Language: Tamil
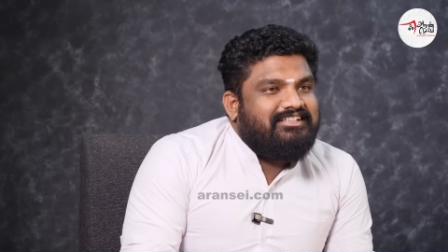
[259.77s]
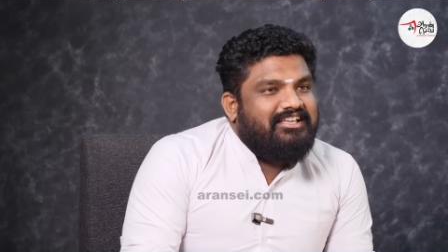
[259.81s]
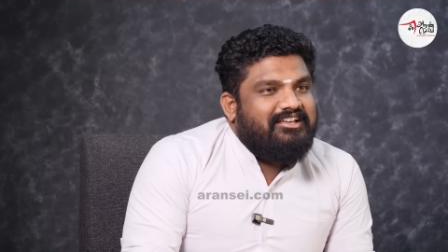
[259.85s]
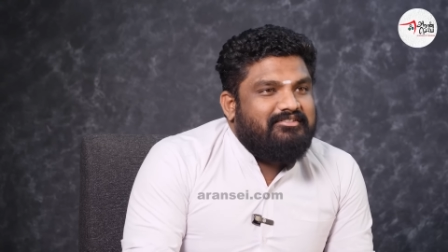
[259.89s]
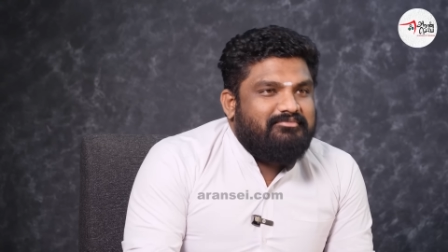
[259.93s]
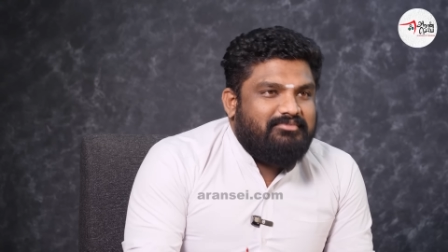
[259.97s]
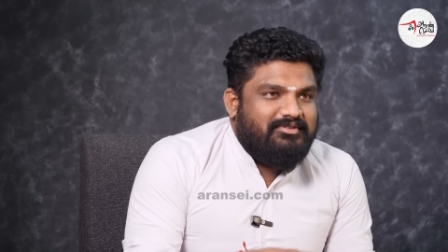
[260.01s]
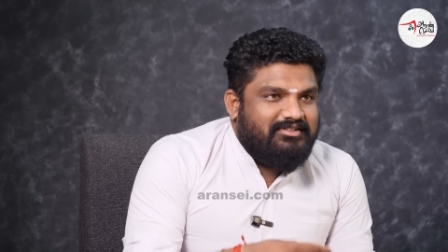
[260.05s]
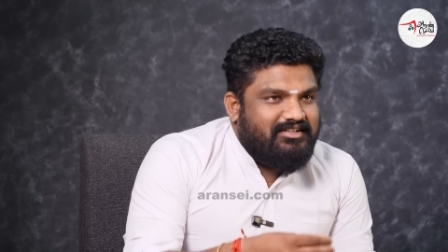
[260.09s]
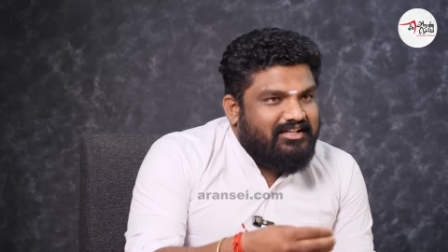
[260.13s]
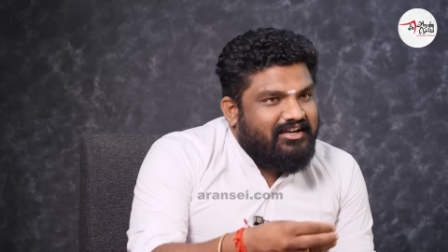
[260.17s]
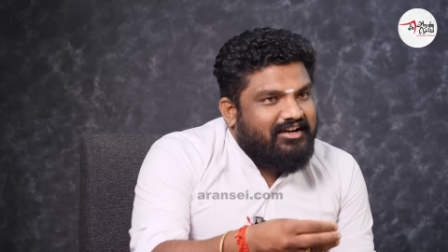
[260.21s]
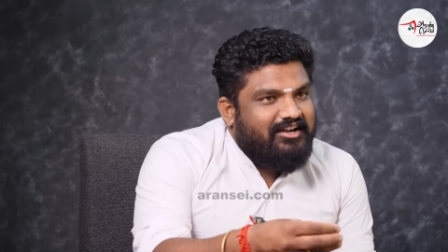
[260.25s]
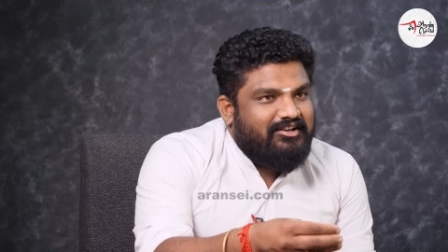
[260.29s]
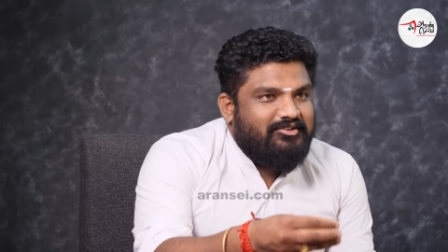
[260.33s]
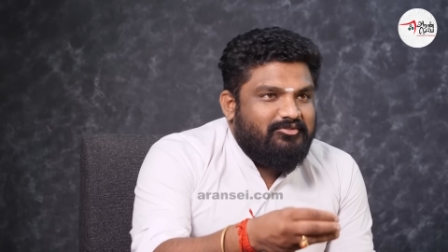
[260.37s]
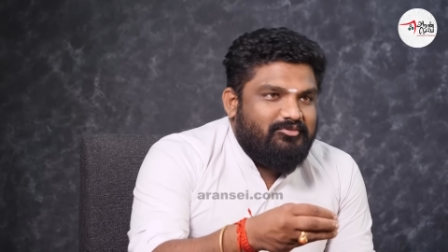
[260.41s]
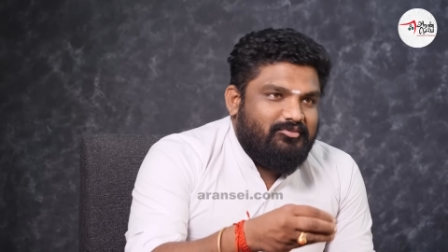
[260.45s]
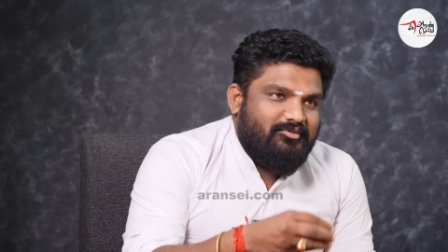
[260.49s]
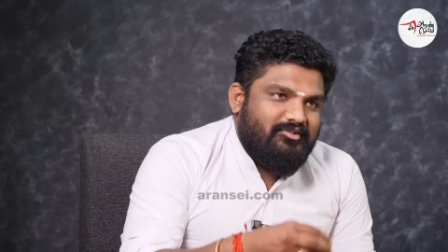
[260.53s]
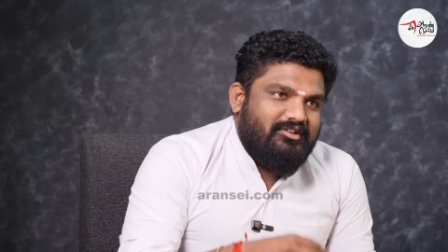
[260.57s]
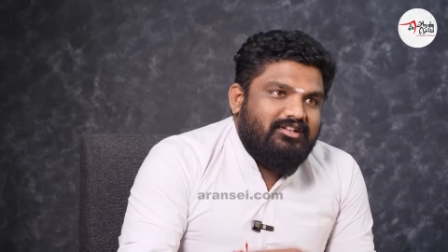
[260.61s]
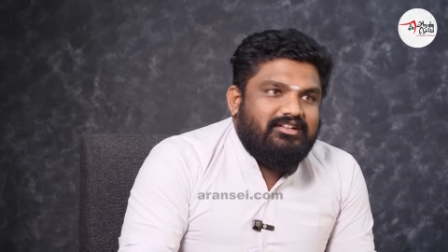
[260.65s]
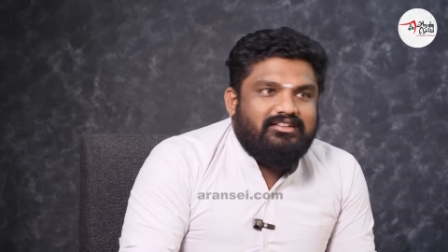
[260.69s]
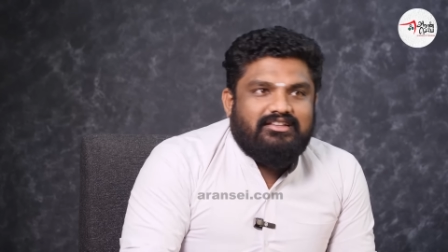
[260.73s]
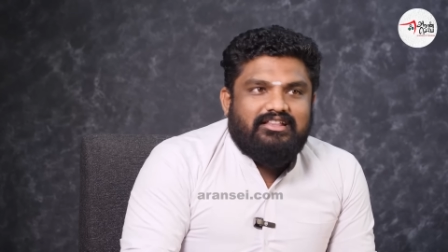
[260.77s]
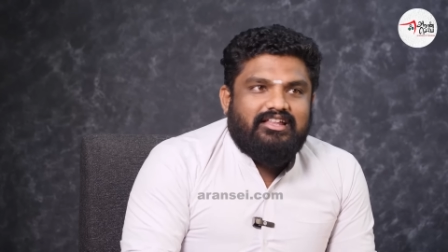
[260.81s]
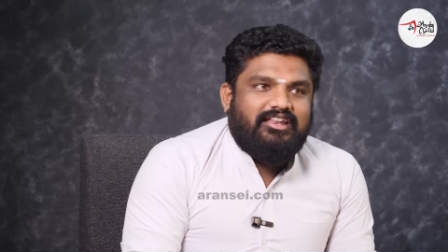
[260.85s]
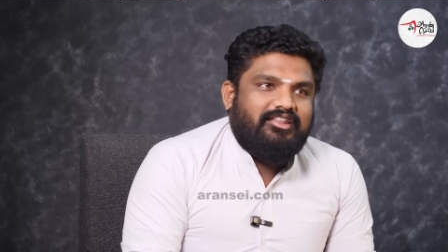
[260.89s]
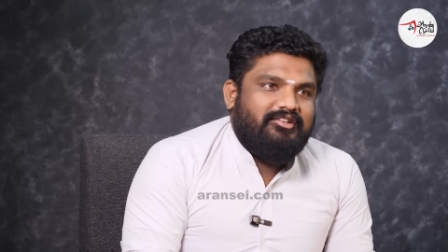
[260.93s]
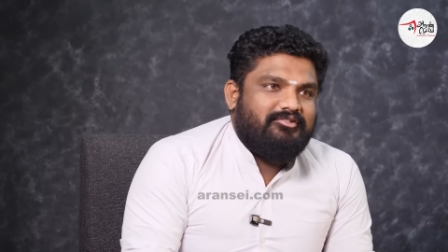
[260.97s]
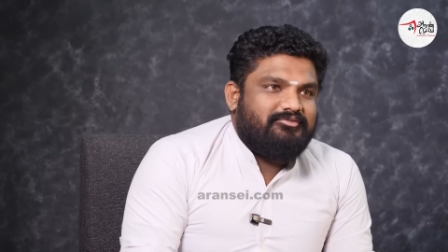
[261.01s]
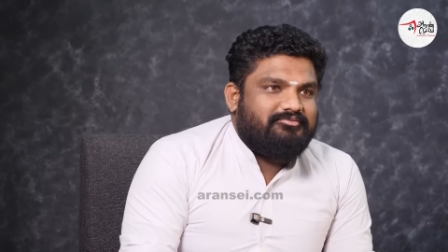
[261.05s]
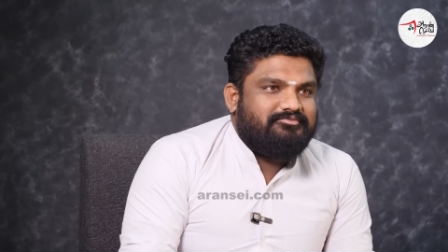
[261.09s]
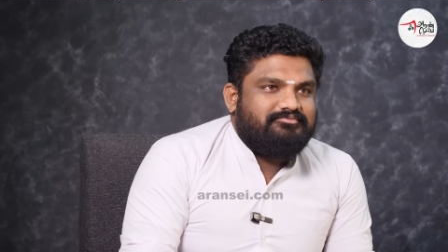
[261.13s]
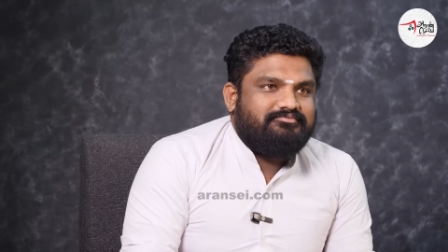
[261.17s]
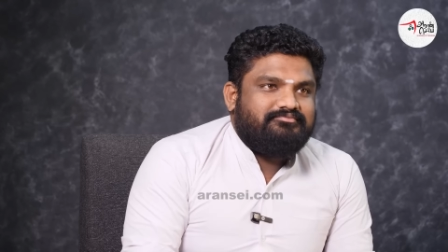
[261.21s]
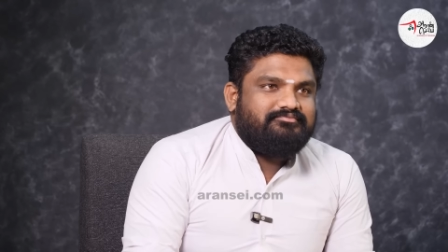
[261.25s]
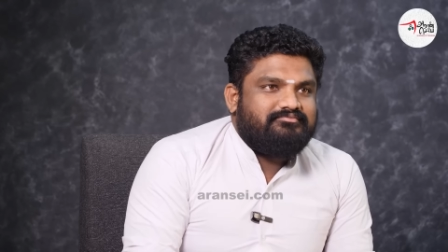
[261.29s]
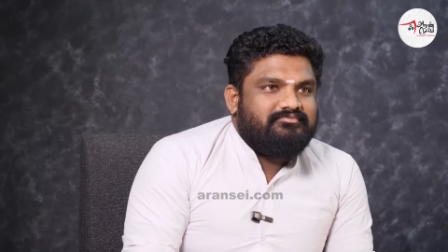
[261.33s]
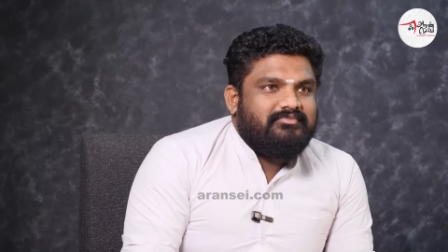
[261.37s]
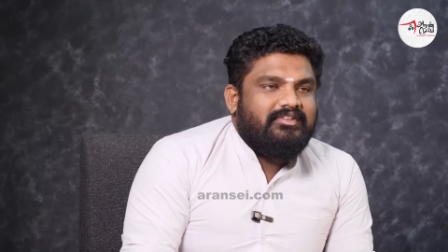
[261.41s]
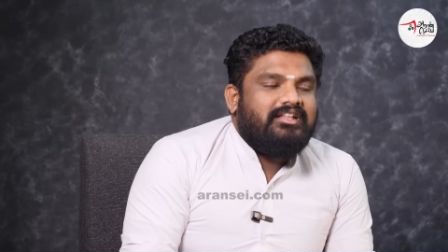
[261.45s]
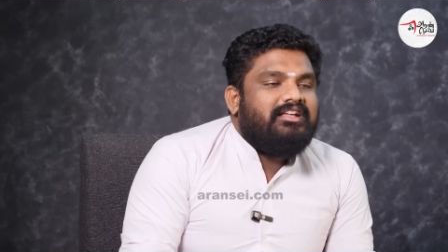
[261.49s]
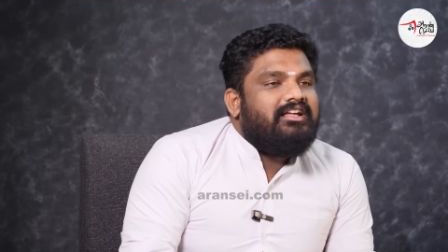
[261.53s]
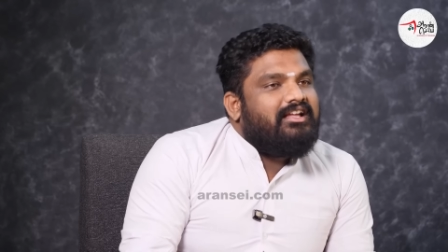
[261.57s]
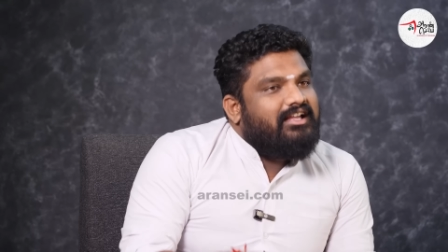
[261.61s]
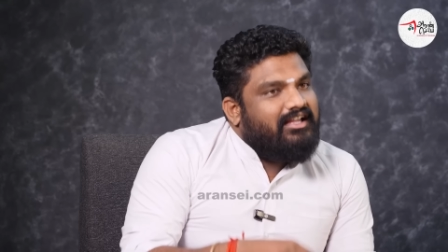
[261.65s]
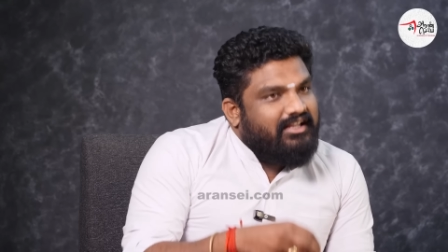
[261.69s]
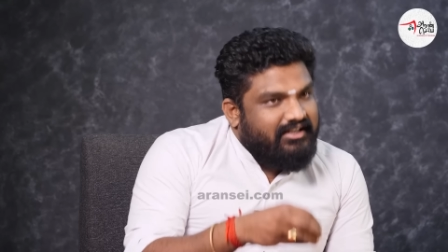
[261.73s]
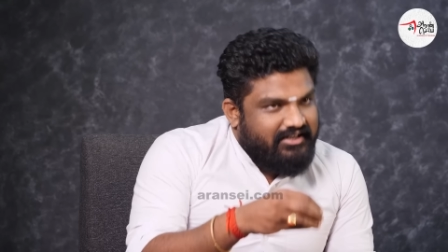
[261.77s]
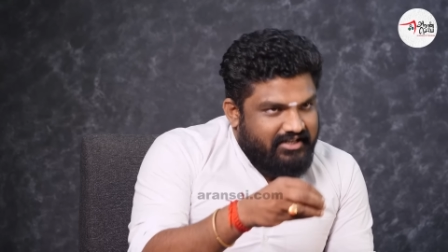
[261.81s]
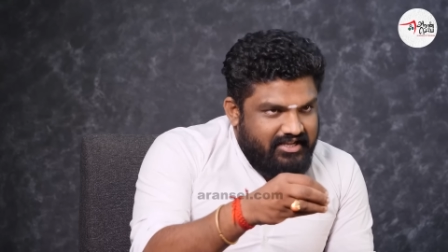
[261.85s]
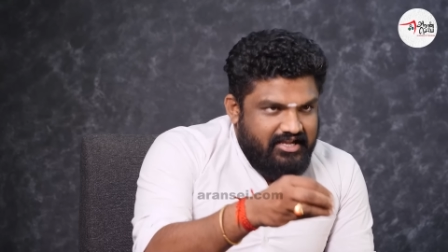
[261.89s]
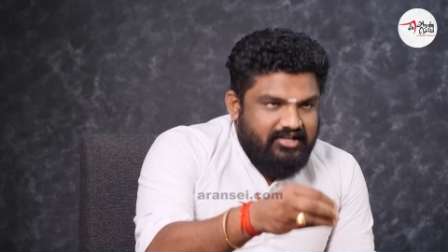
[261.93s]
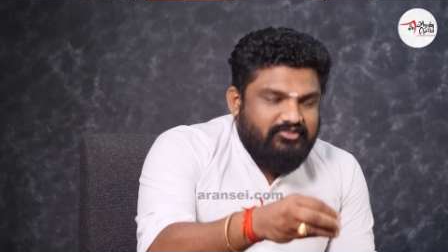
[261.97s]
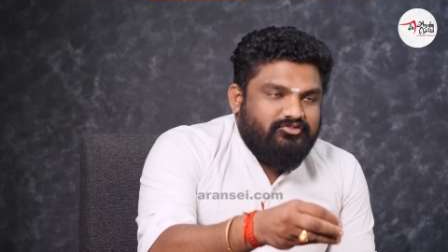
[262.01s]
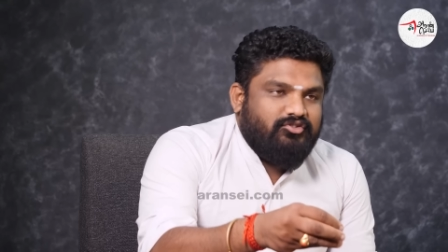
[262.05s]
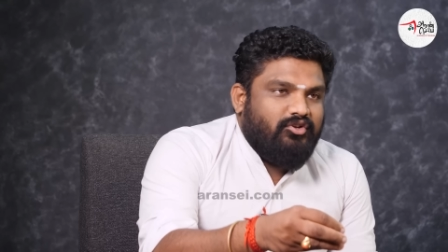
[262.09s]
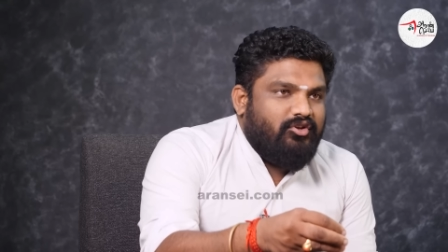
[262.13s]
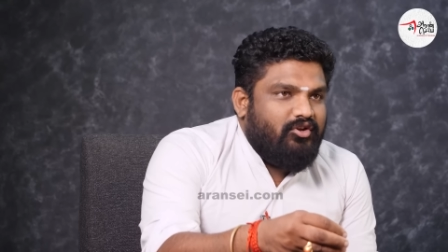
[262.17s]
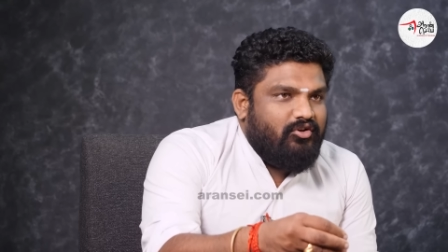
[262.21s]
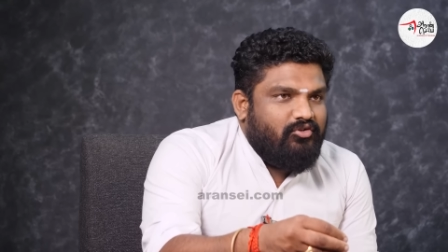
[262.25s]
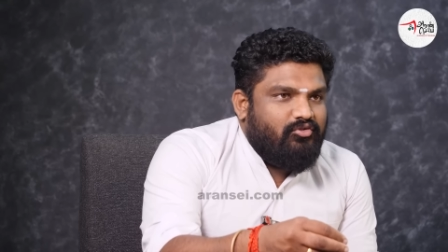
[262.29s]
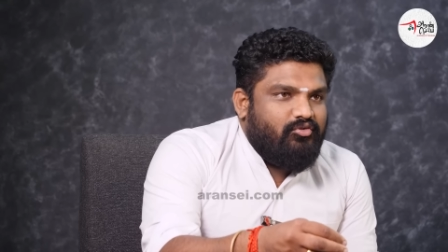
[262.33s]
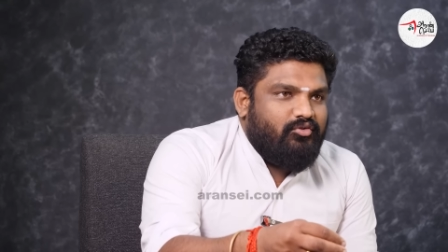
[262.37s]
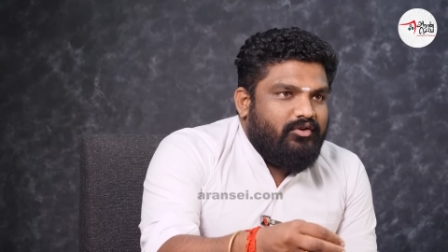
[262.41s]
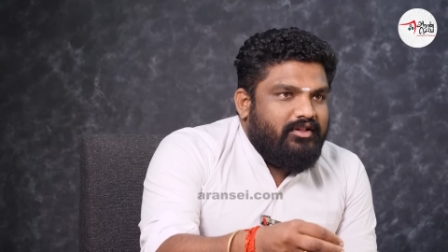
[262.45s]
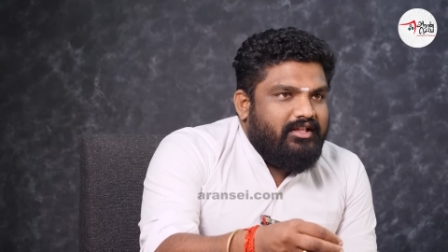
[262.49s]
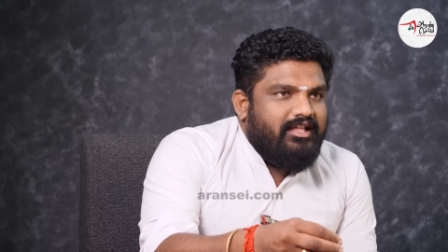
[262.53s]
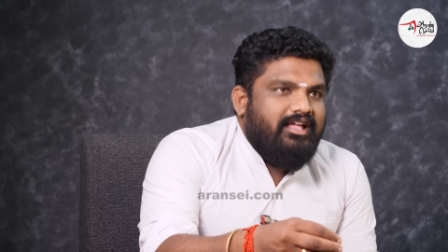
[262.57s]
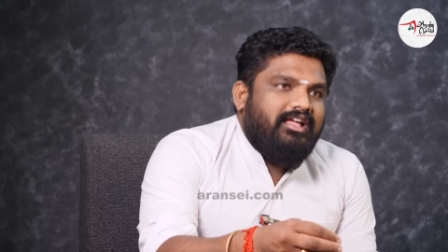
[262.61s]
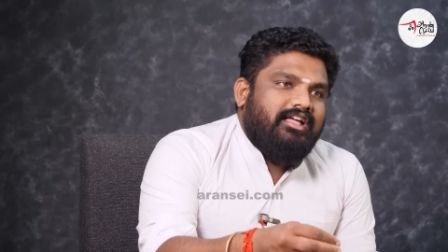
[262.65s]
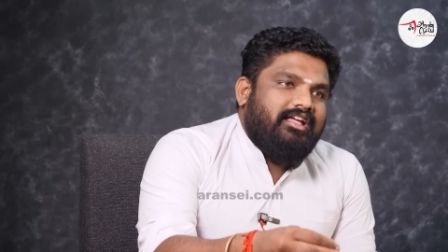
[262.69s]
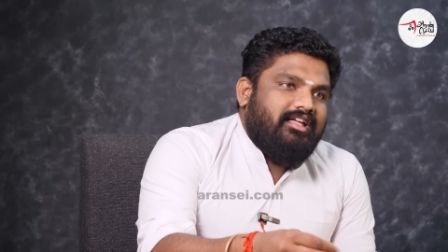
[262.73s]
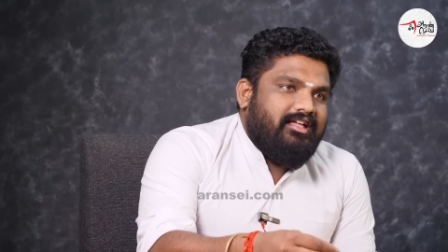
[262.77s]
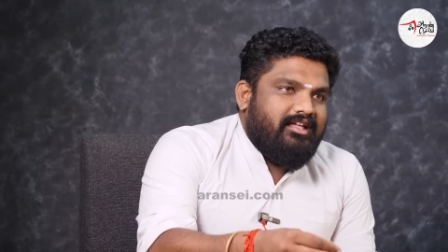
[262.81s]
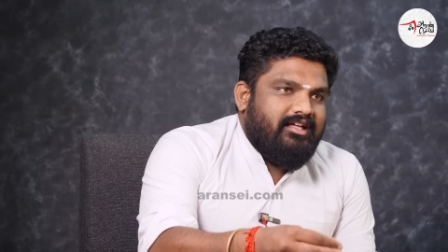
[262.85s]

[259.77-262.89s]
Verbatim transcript: செய்யப்பட்டாங்கன்னு உங்களுக்கு தெரியும் நீங்கள் சொல்லக்கூடிய